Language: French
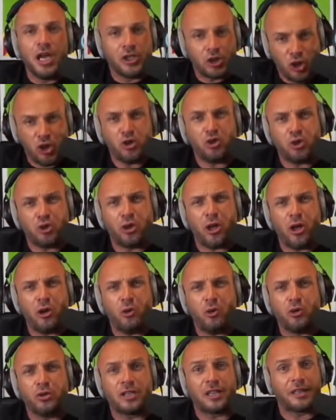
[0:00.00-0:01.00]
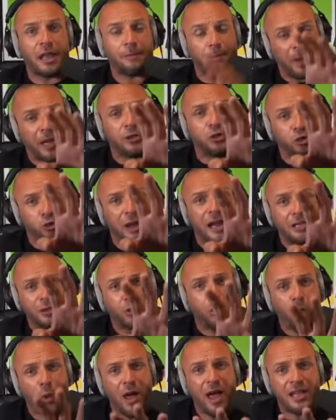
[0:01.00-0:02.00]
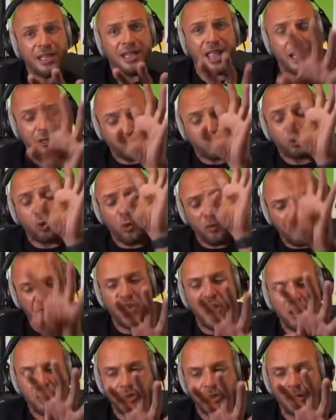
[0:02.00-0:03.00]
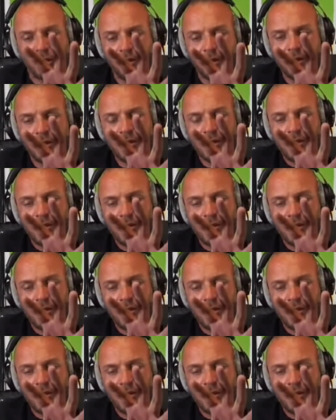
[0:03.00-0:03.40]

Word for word: Est-ce que tu te rends compte Après, tu as le droit d'être confiante.